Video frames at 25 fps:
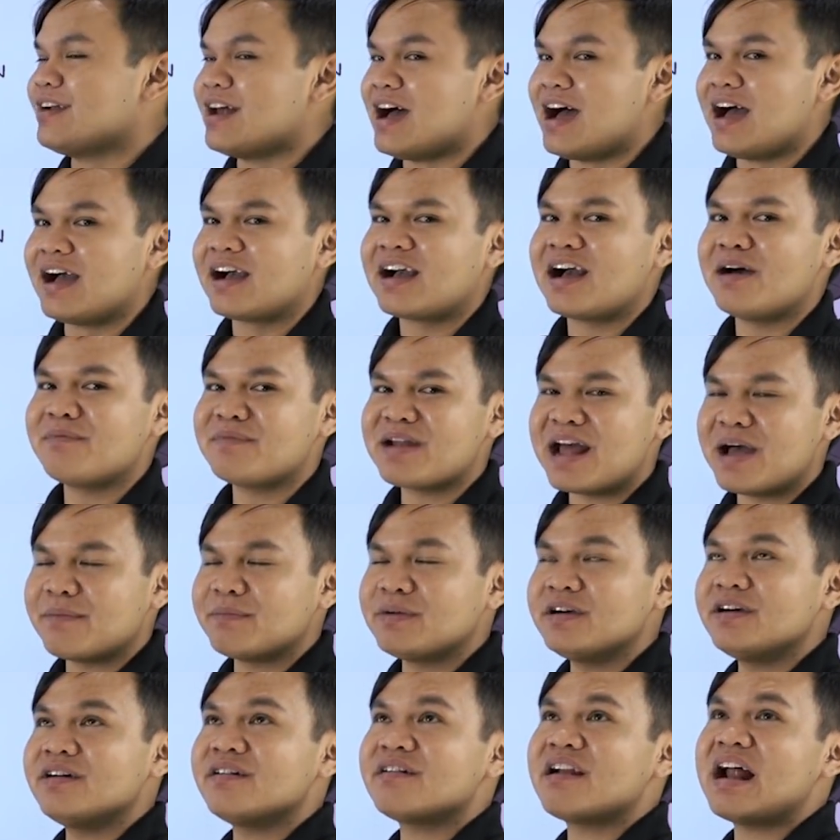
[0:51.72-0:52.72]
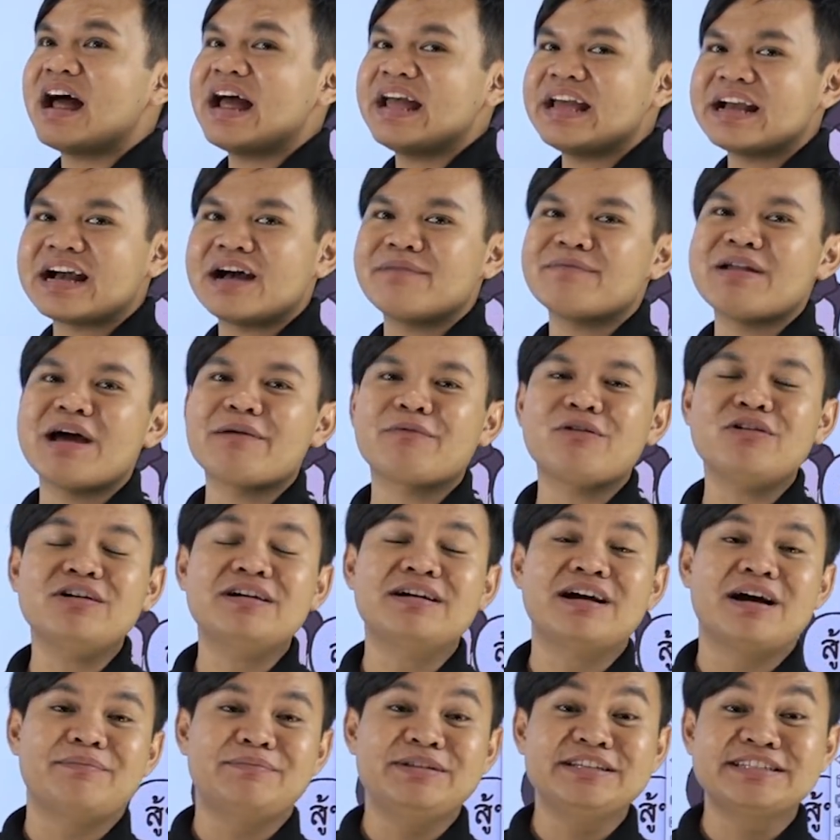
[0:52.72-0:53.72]
นะคำนามคืออะไรคำนามก็
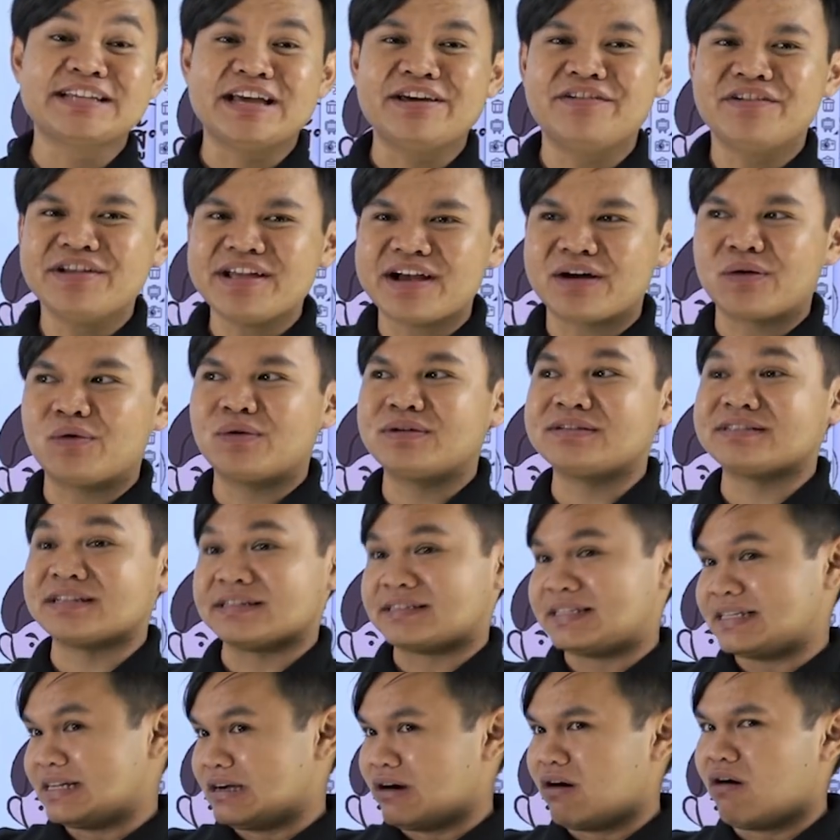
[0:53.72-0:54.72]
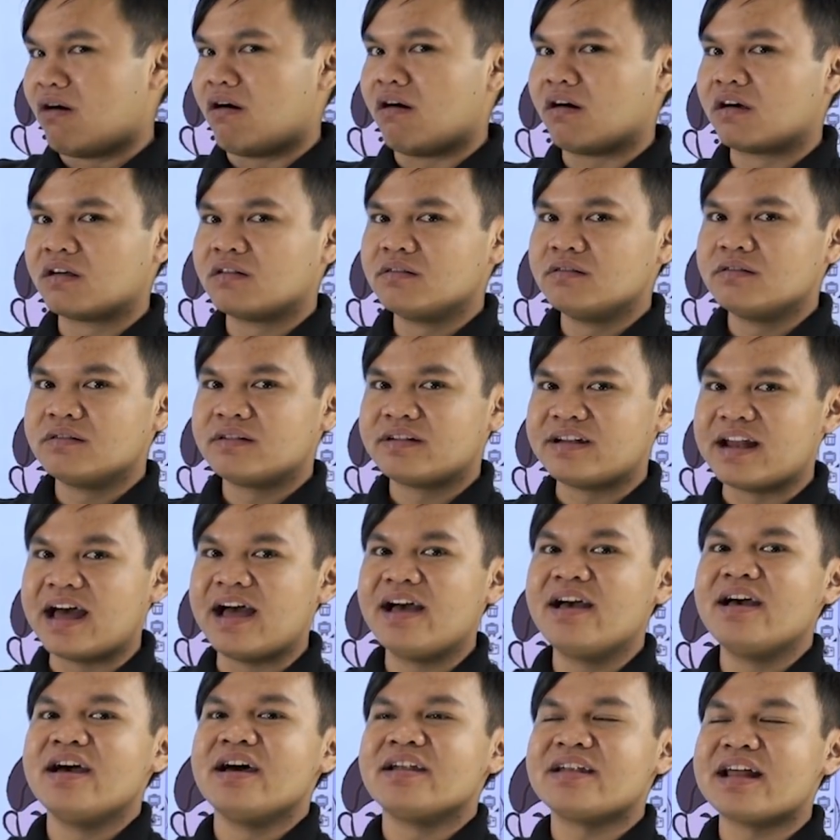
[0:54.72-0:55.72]
คือคำที่ใช้เรียกคนสัตว์สิ่งของ
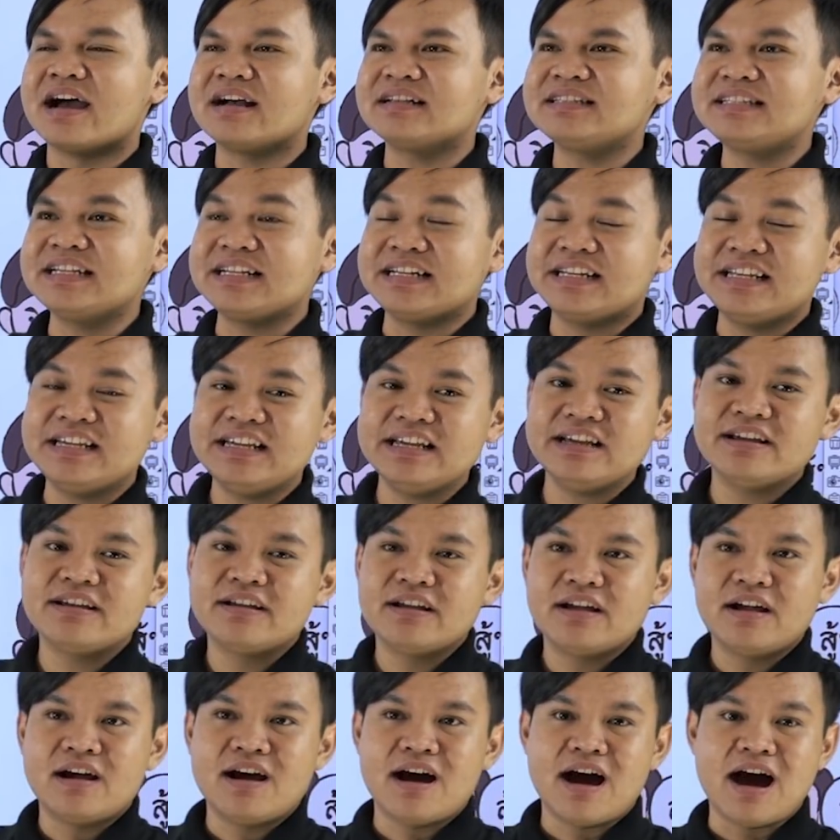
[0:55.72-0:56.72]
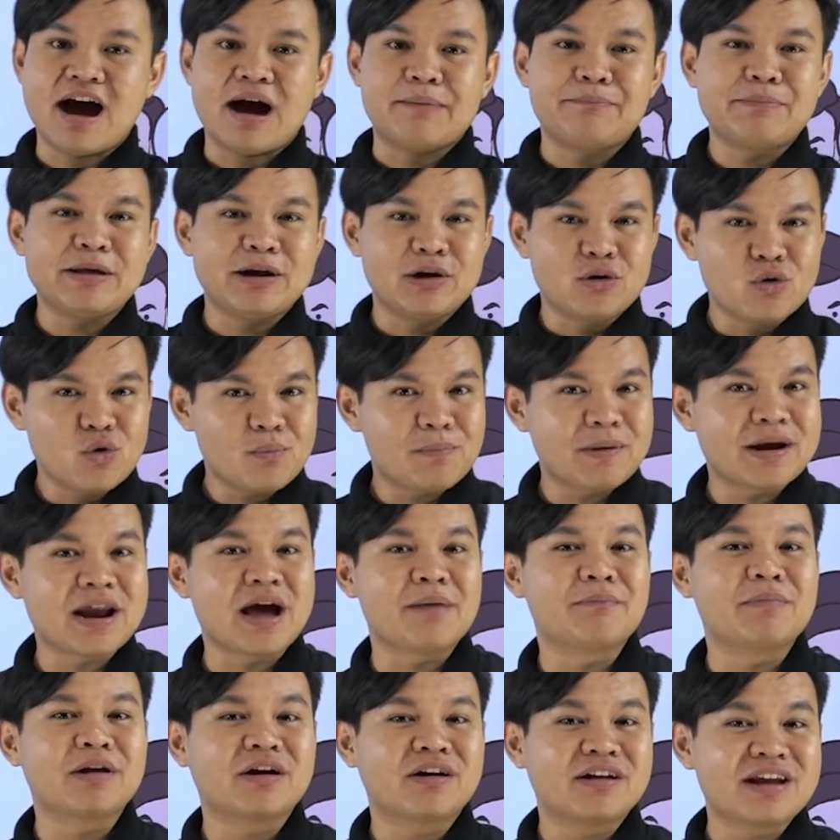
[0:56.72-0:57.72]
นะทั้งสิ่งที่เป็นรูปธร
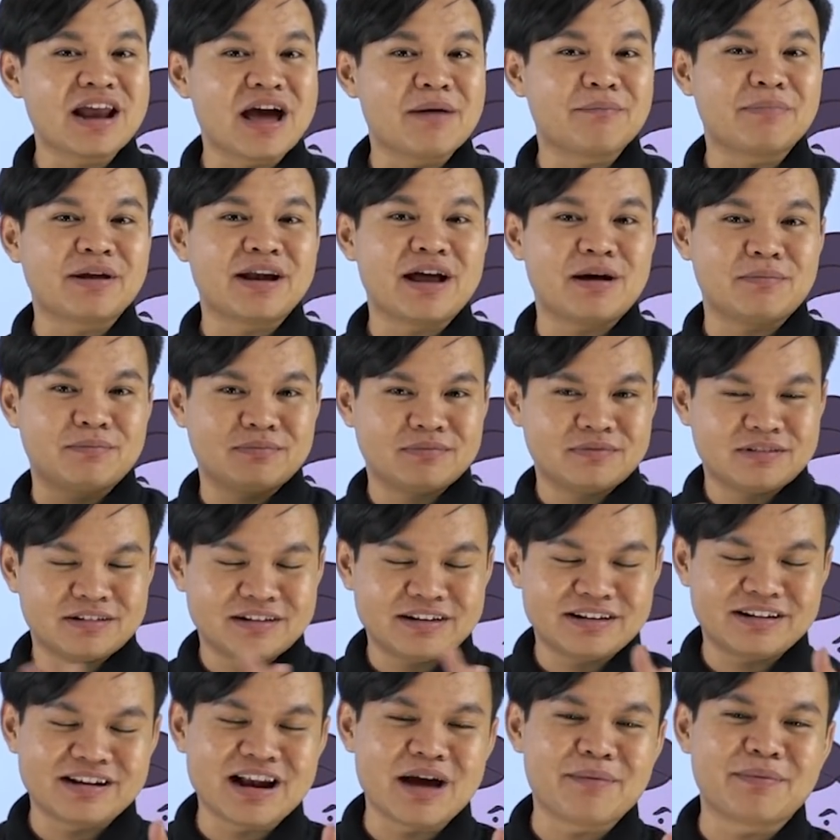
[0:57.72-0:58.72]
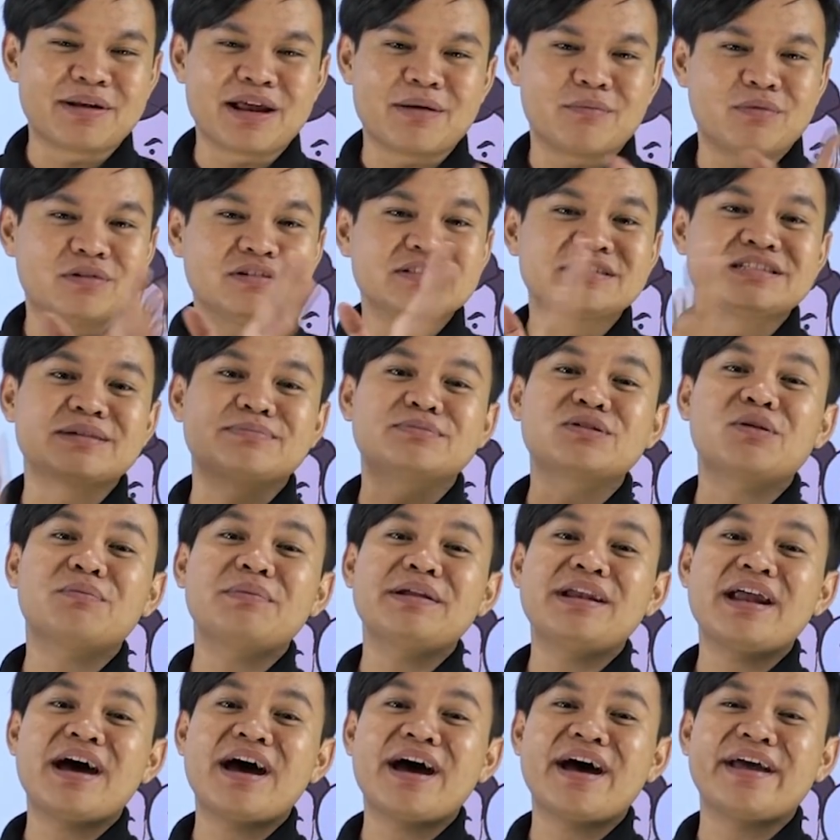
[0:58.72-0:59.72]
รมและก็นามธรรมนามธรรมคือจับต้อง
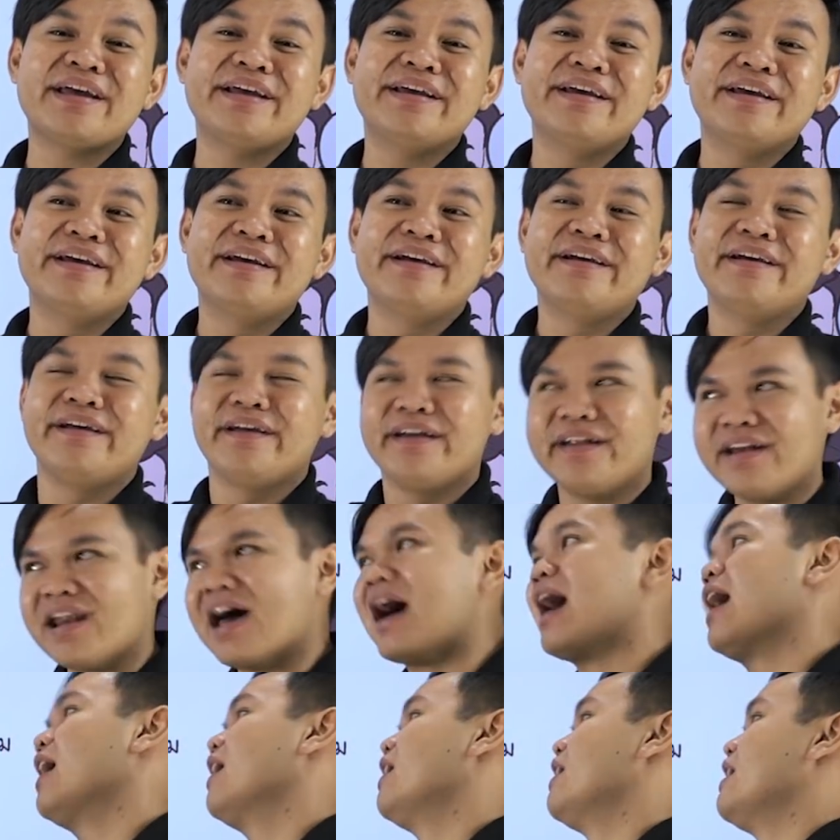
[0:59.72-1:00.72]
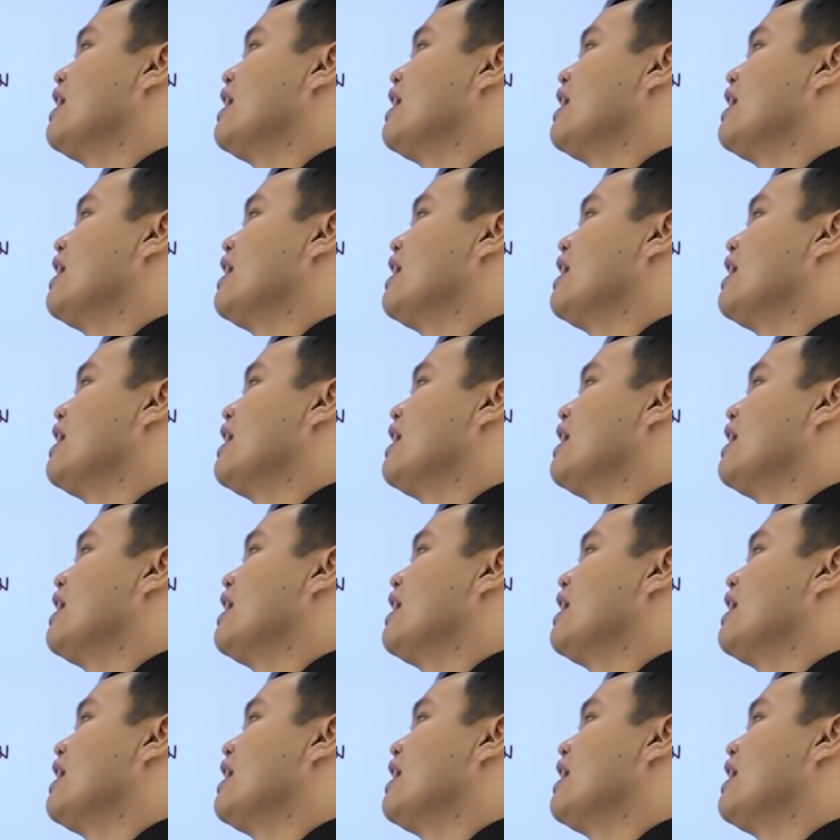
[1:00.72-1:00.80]
ไม่ได้นะ